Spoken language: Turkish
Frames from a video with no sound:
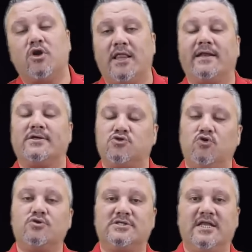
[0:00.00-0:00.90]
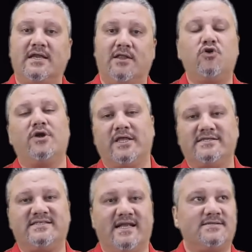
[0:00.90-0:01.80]
Buralarda çoğunuz ileri alıyor ya da
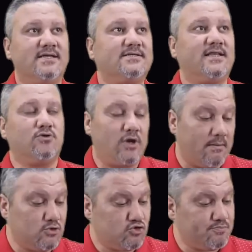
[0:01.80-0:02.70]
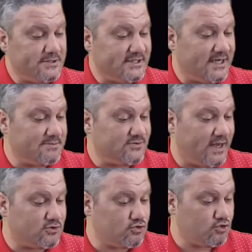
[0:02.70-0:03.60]
isterseniz alın. Önemli sürprizlerimiz
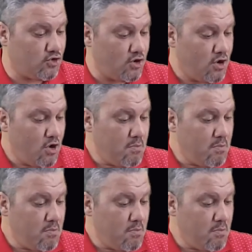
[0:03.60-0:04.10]
var çünkü.